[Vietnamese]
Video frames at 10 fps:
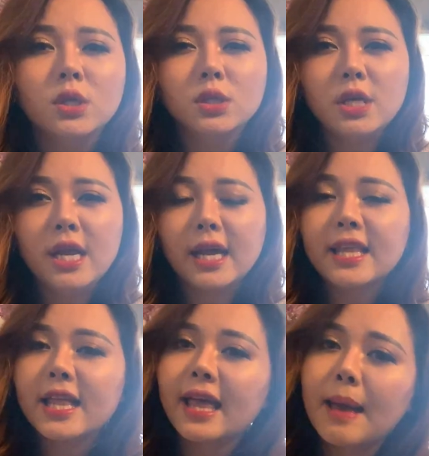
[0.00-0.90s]
Tuy nhiên là cái
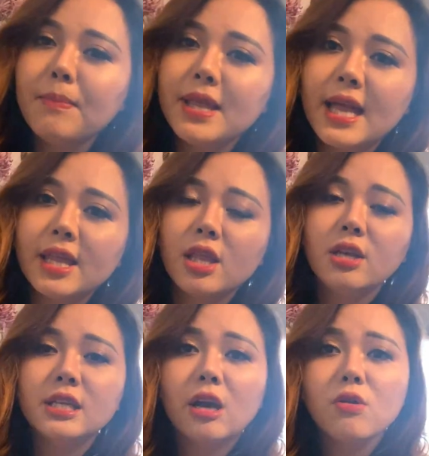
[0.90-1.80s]
tình cảm mình dành cho
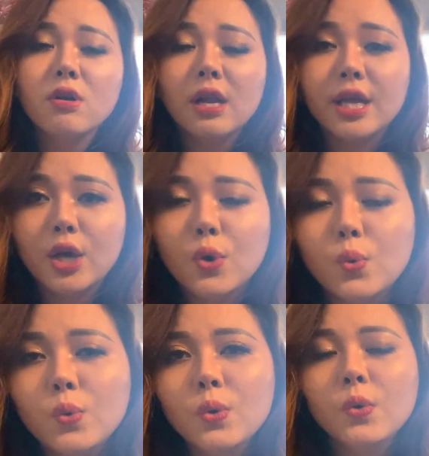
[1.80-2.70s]
nó sẽ có rất là
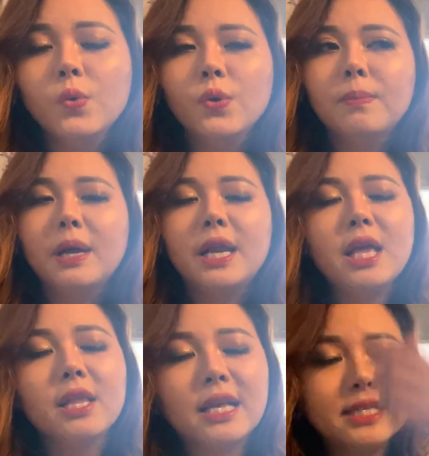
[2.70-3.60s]
nhiều. Nhưng mà lý
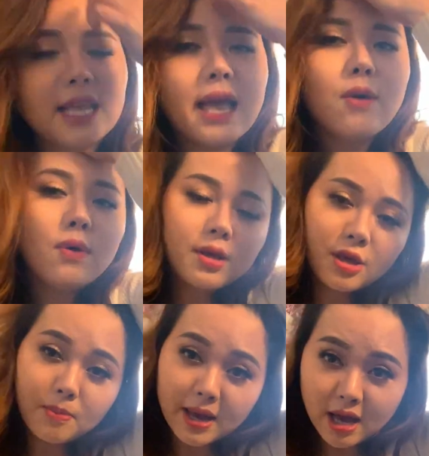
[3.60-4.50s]
do tại sao á,
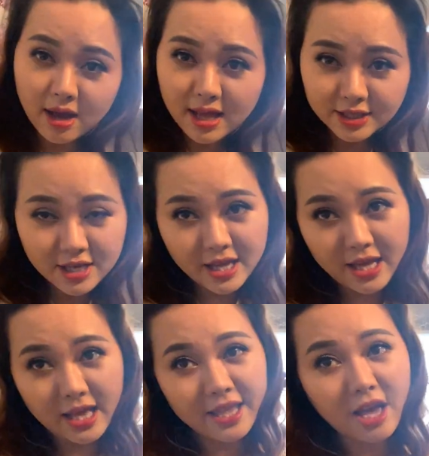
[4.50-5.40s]
nhiều bạn hỏi là
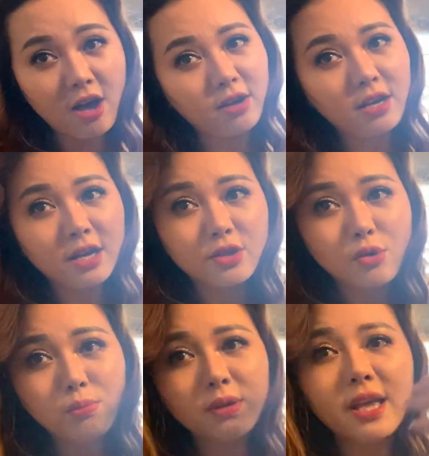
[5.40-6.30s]
Jenny lại chọn
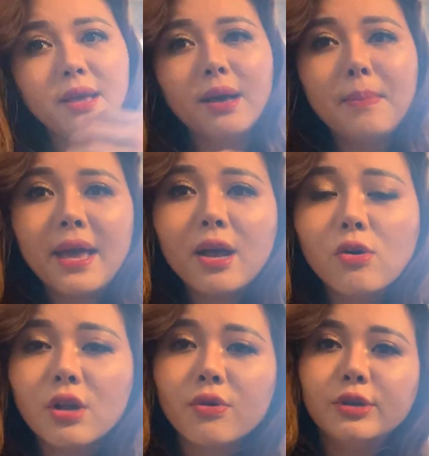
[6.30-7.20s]
đúng cái bé
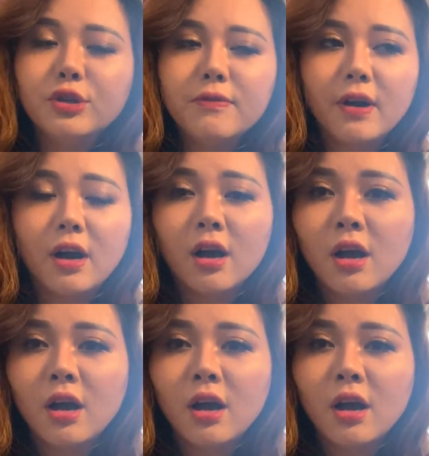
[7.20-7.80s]
Golden Retriever